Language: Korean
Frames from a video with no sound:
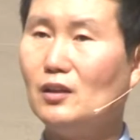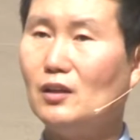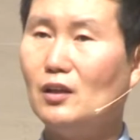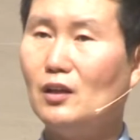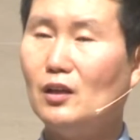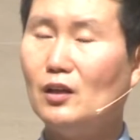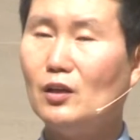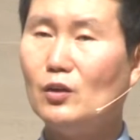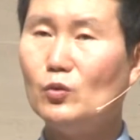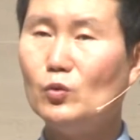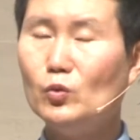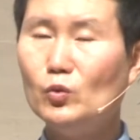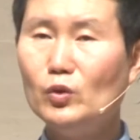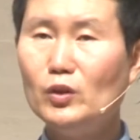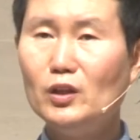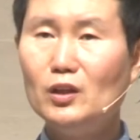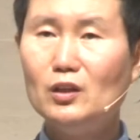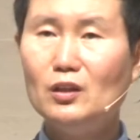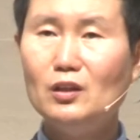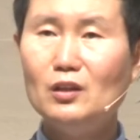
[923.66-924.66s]
아,
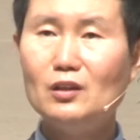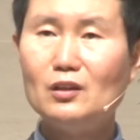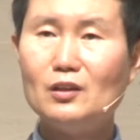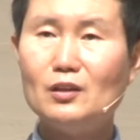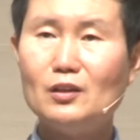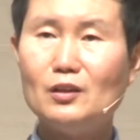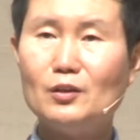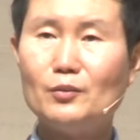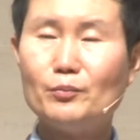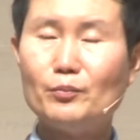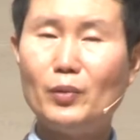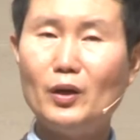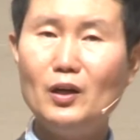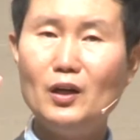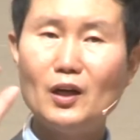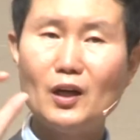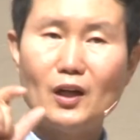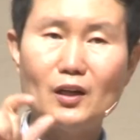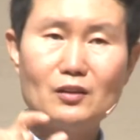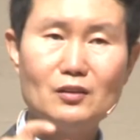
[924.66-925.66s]
우리를
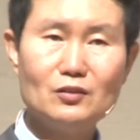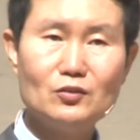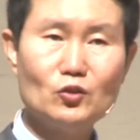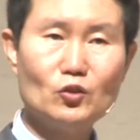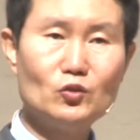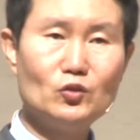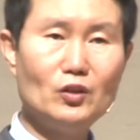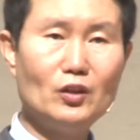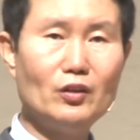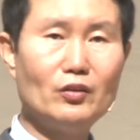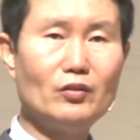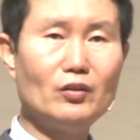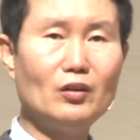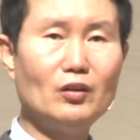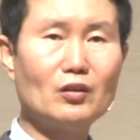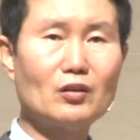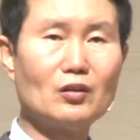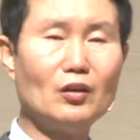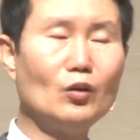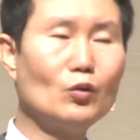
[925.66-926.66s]
벌레 같은
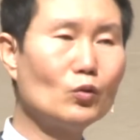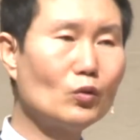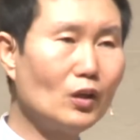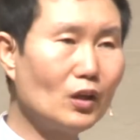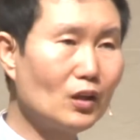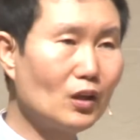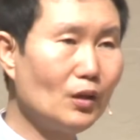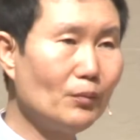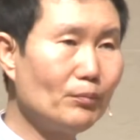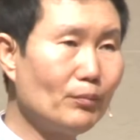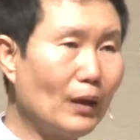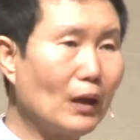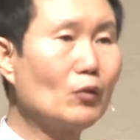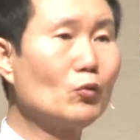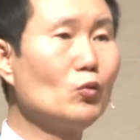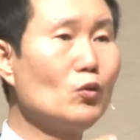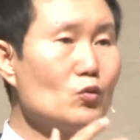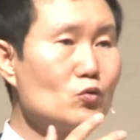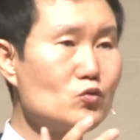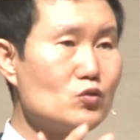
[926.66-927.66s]
존재에서 거룩하게
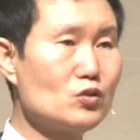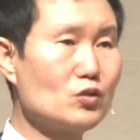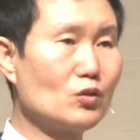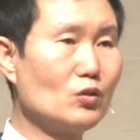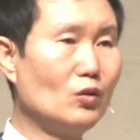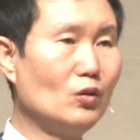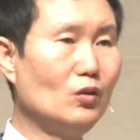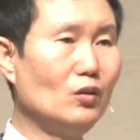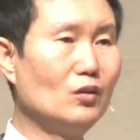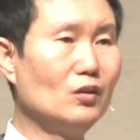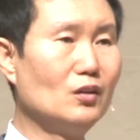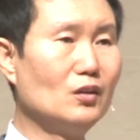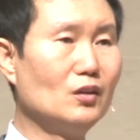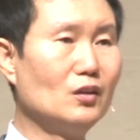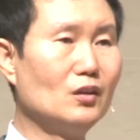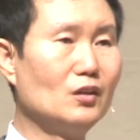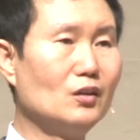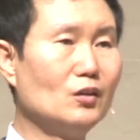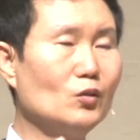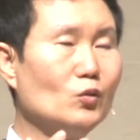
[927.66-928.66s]
바꿔 주시고
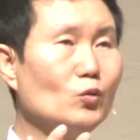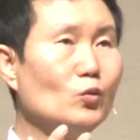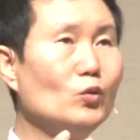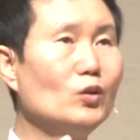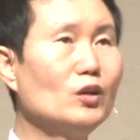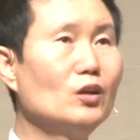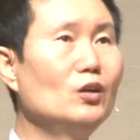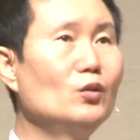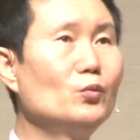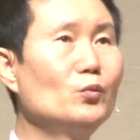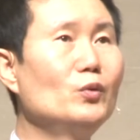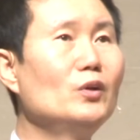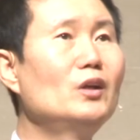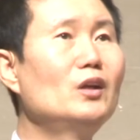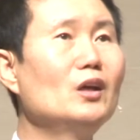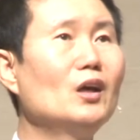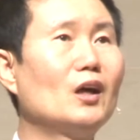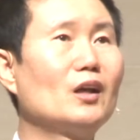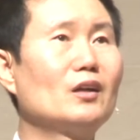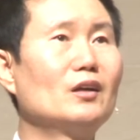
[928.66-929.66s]
우리를
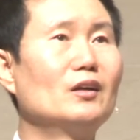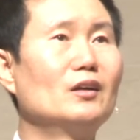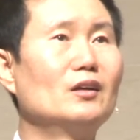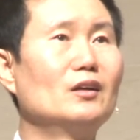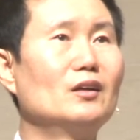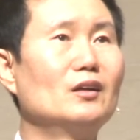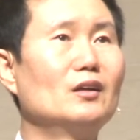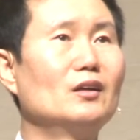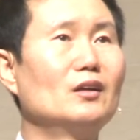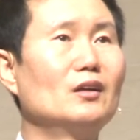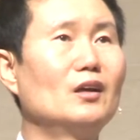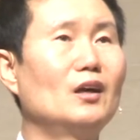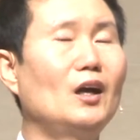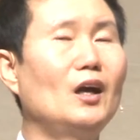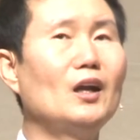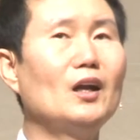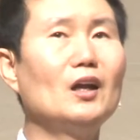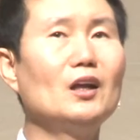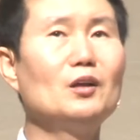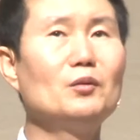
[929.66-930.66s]
위대한
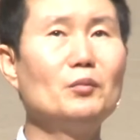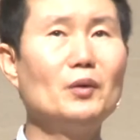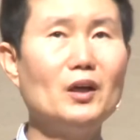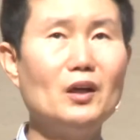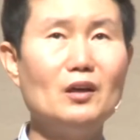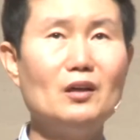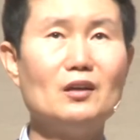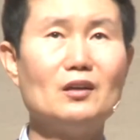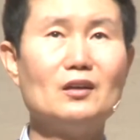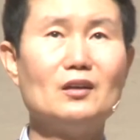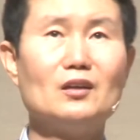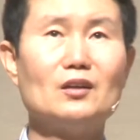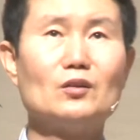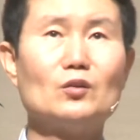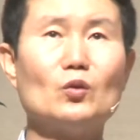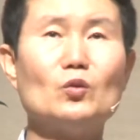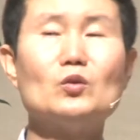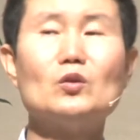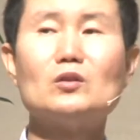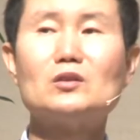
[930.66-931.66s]
하나님의
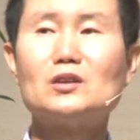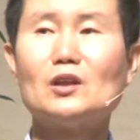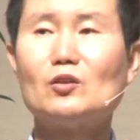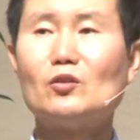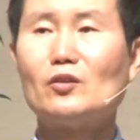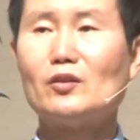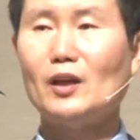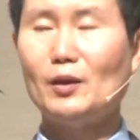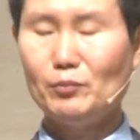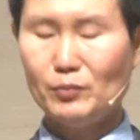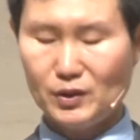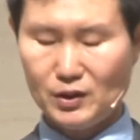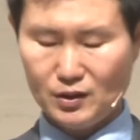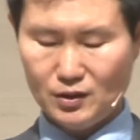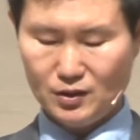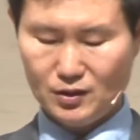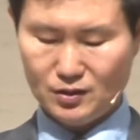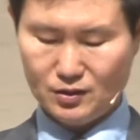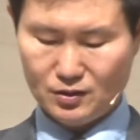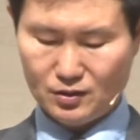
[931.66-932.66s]
동역자로
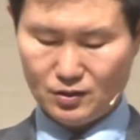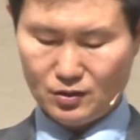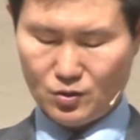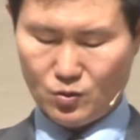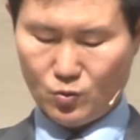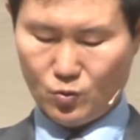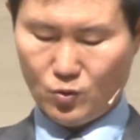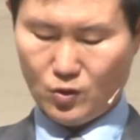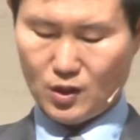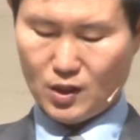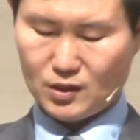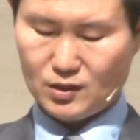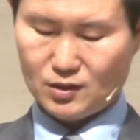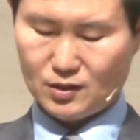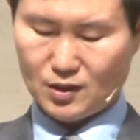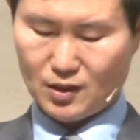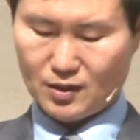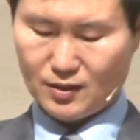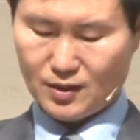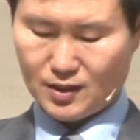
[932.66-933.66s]
삼기를
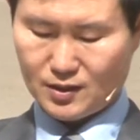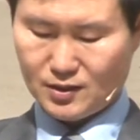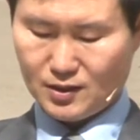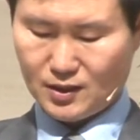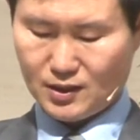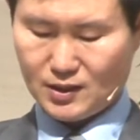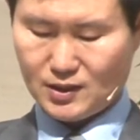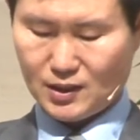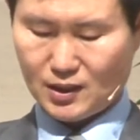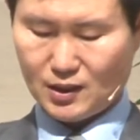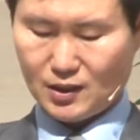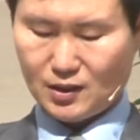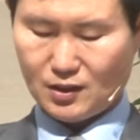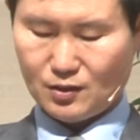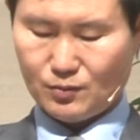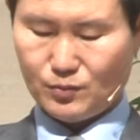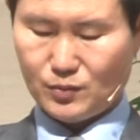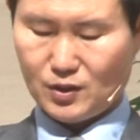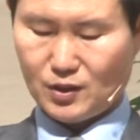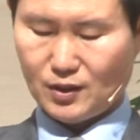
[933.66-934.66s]
원하신다는 사실을 잊지 않아야
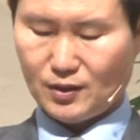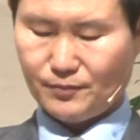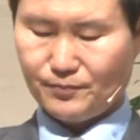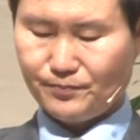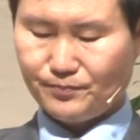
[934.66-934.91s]
됩니다.